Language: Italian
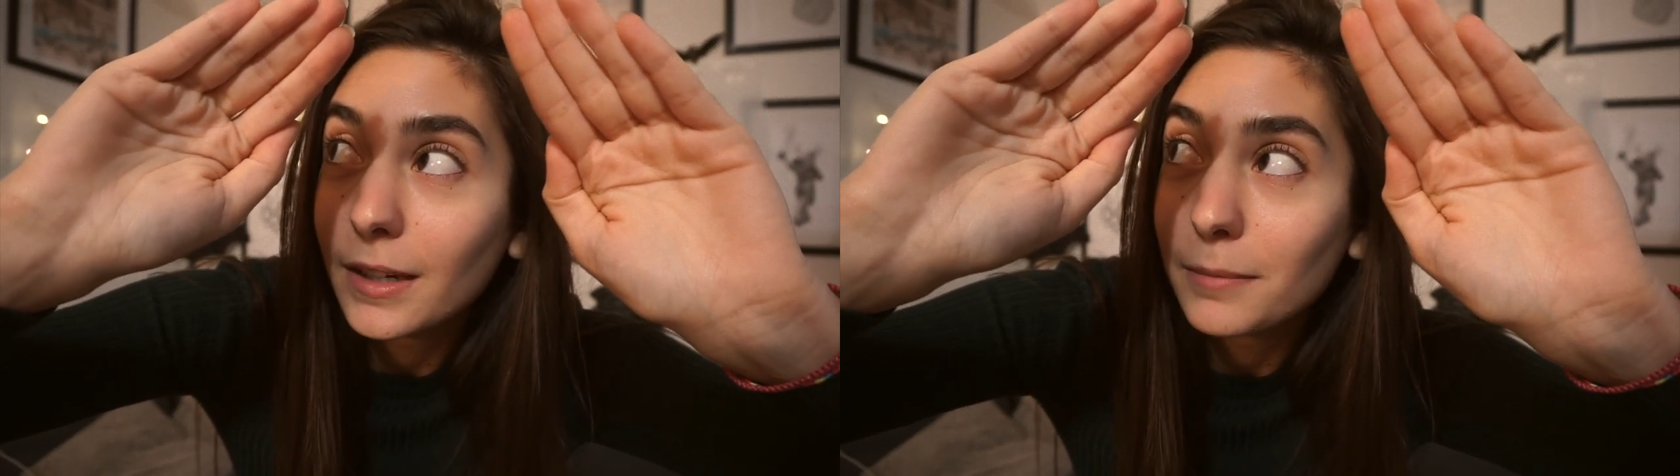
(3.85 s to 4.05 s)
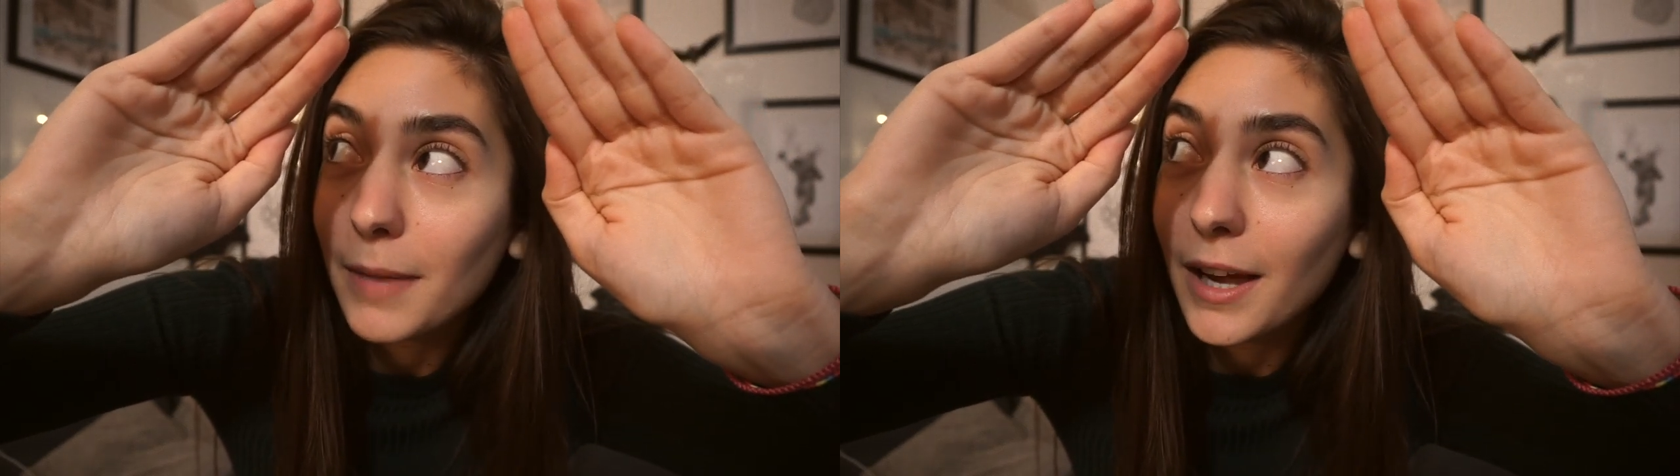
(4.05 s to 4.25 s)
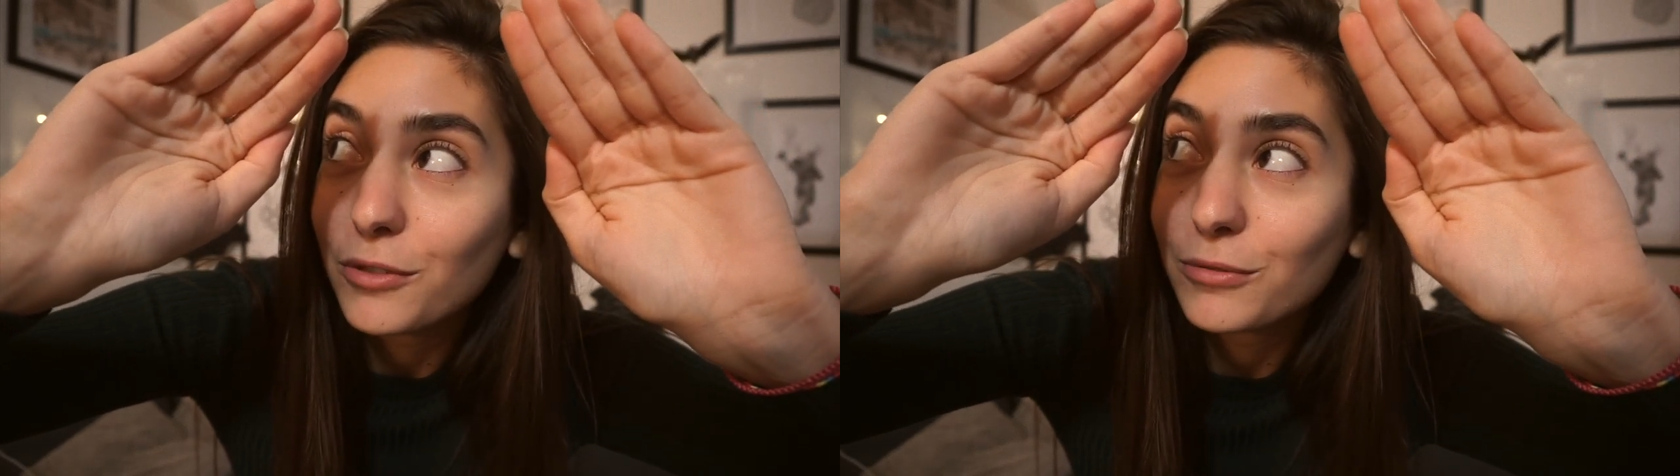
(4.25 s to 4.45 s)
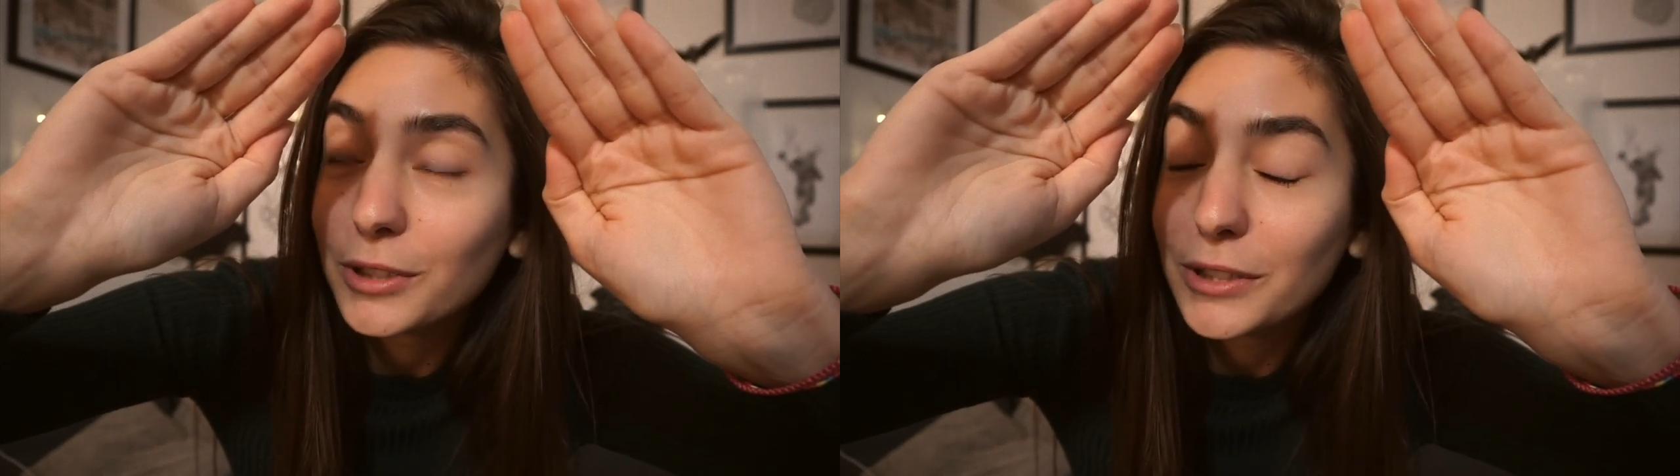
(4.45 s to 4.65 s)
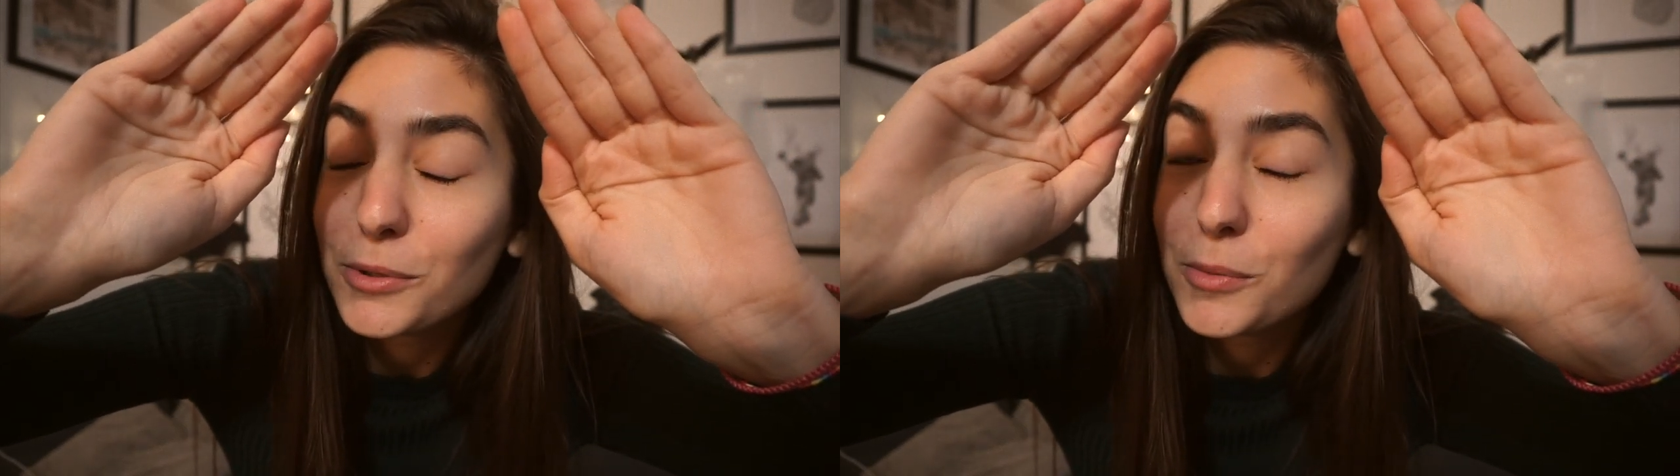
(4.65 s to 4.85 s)
ma non
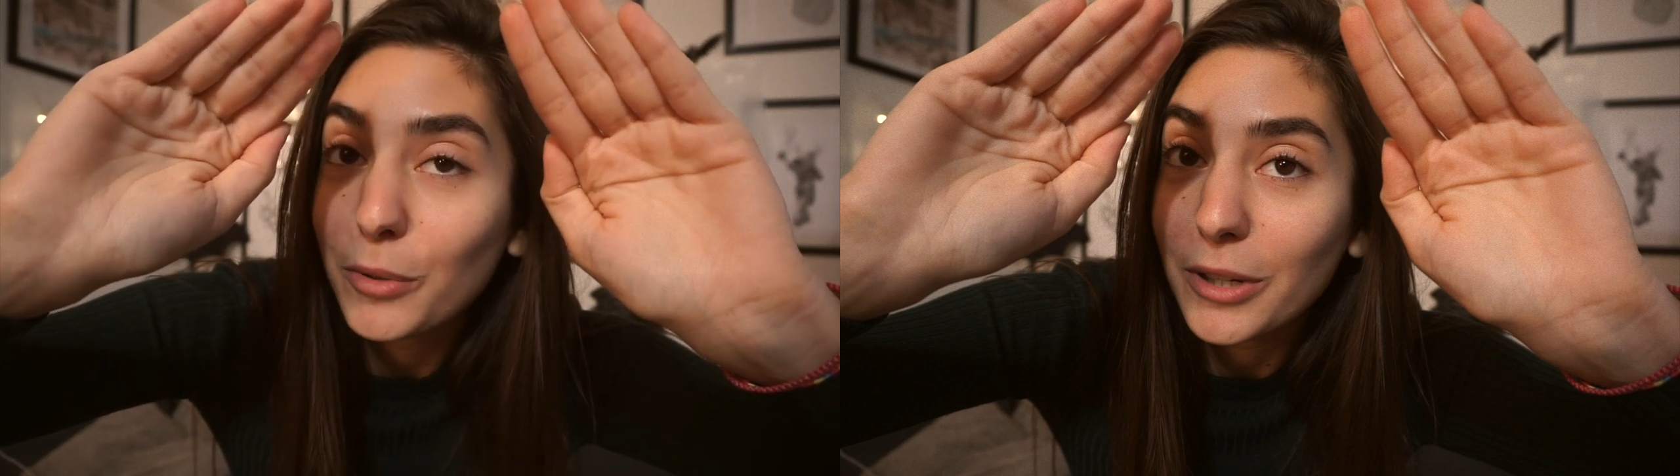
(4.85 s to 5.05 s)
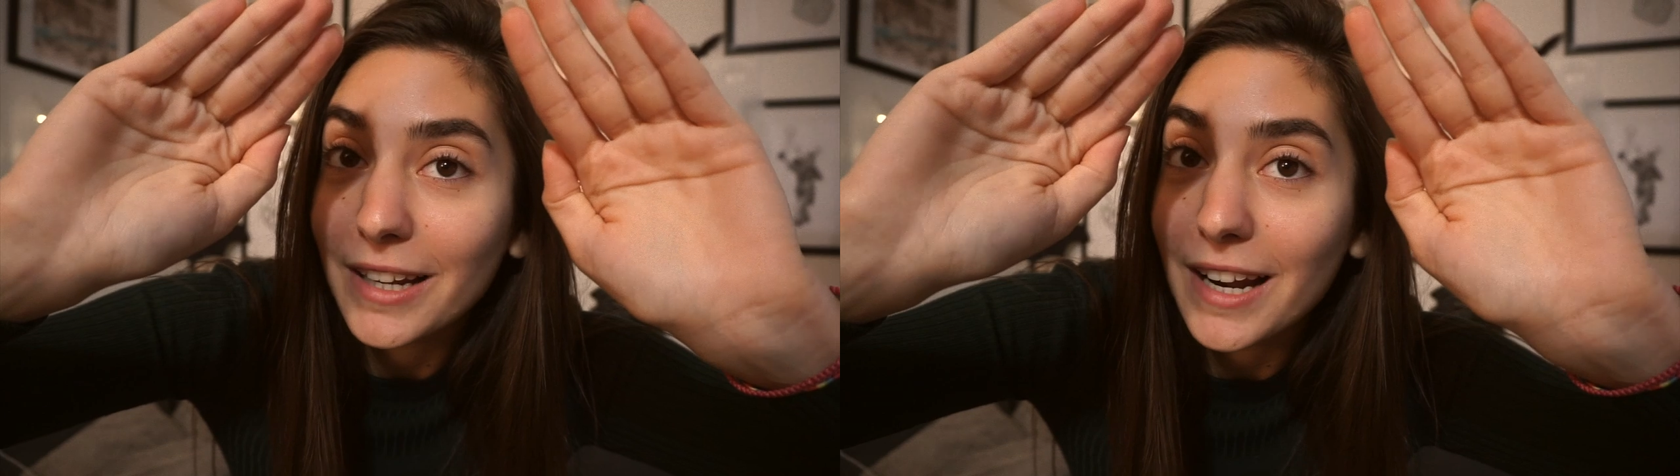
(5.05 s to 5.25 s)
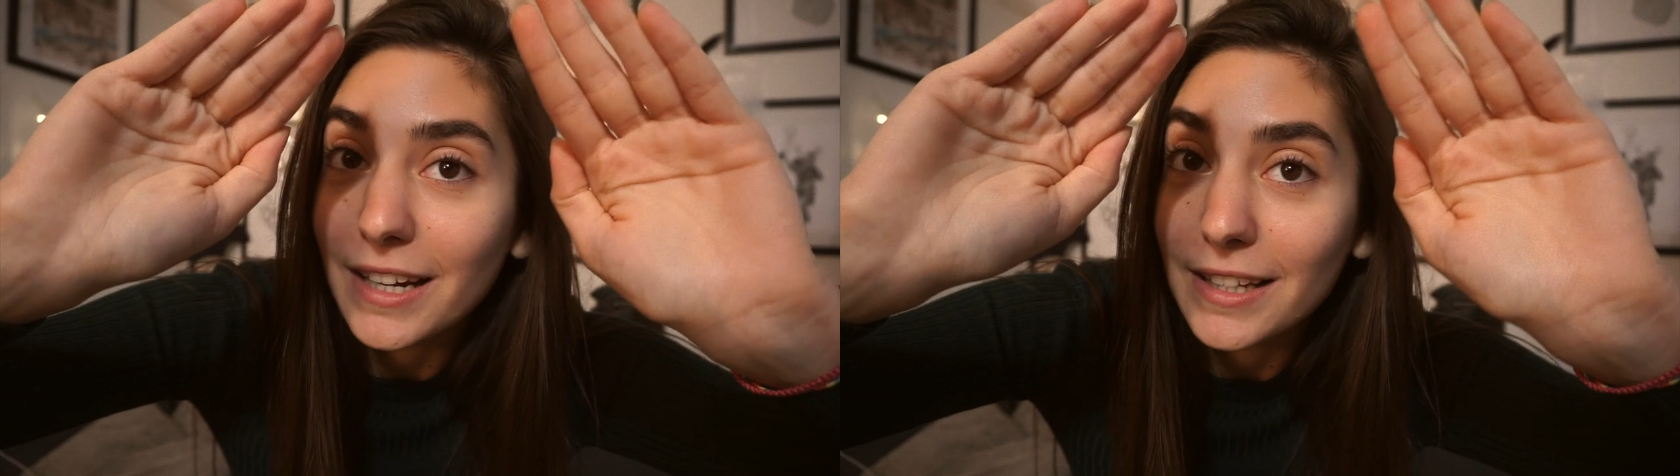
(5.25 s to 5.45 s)
volevo spoilerare